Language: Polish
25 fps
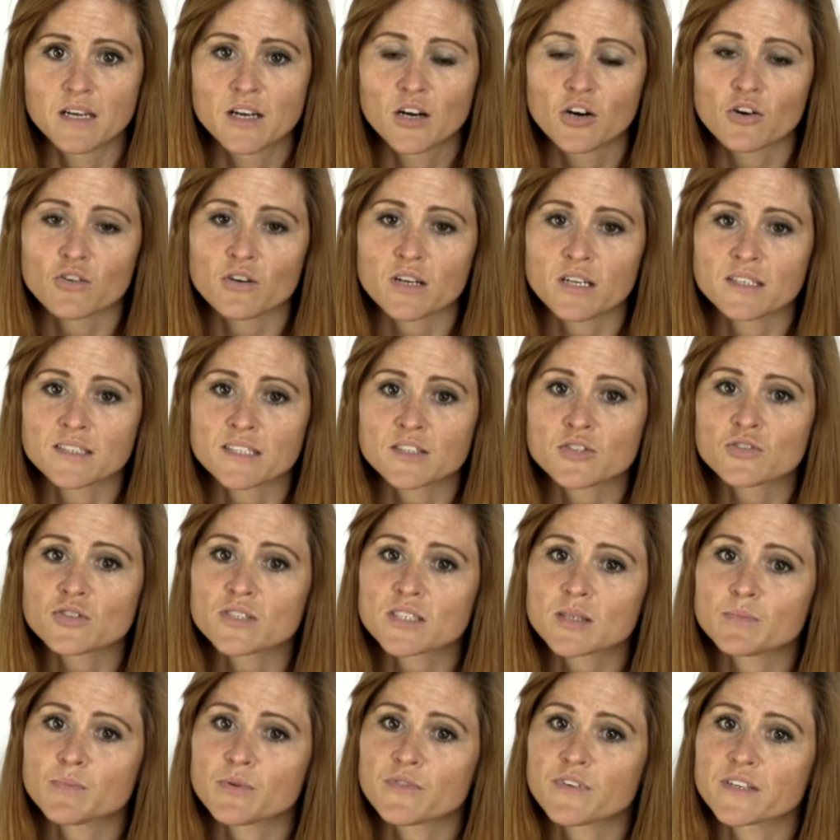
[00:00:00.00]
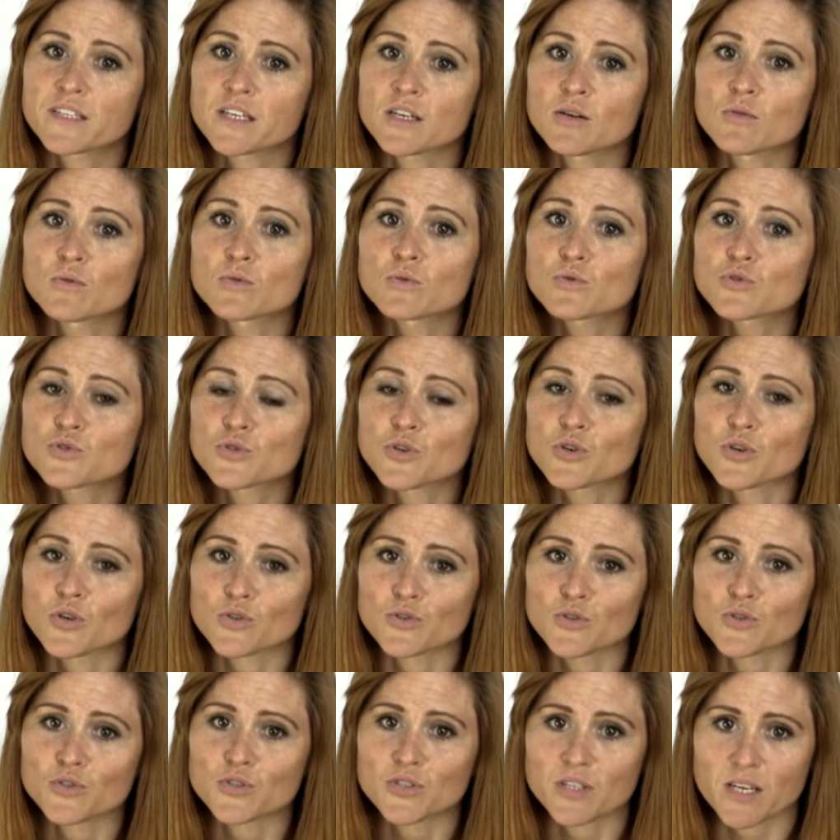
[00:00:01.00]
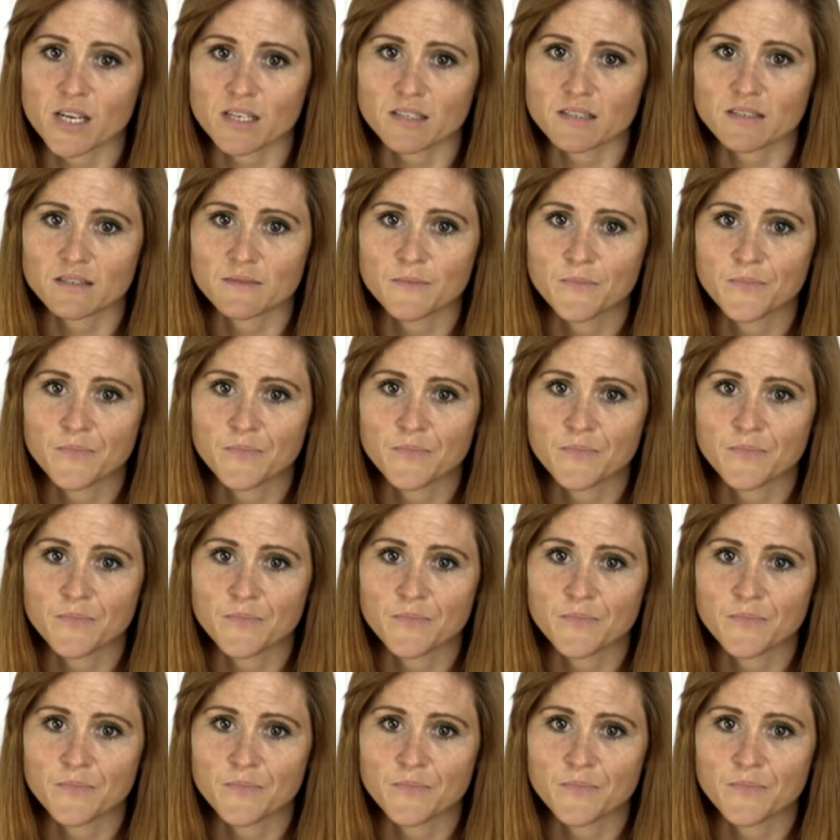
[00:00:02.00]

Organizatorzy zapowiadają różnorodność tras.